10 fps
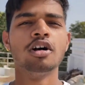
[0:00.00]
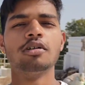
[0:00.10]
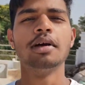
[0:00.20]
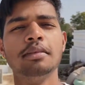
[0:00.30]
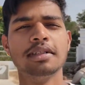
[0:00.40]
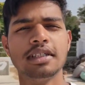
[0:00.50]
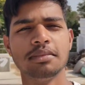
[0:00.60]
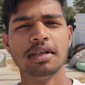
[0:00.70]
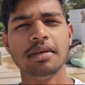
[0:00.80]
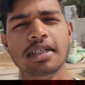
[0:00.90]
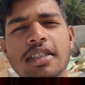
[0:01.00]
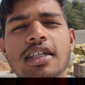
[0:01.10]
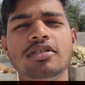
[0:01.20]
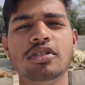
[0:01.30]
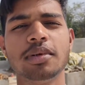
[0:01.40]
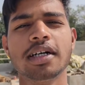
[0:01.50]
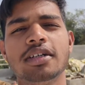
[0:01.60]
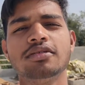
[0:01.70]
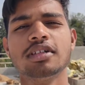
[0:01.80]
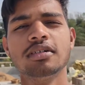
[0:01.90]
और भाई मैं सिर्फ ना भाई दस रुपये का
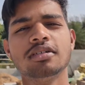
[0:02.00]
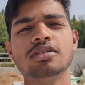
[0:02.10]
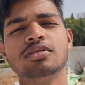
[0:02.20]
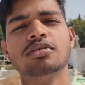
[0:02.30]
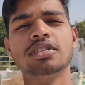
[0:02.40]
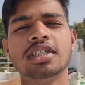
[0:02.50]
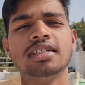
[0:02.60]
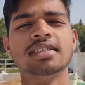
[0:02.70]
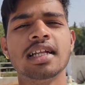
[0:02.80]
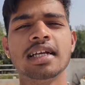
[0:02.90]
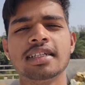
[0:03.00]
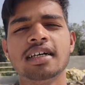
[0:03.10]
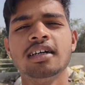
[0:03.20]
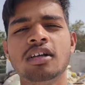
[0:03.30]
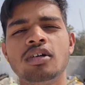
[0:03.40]
ही उसका जो सीड्स लाया था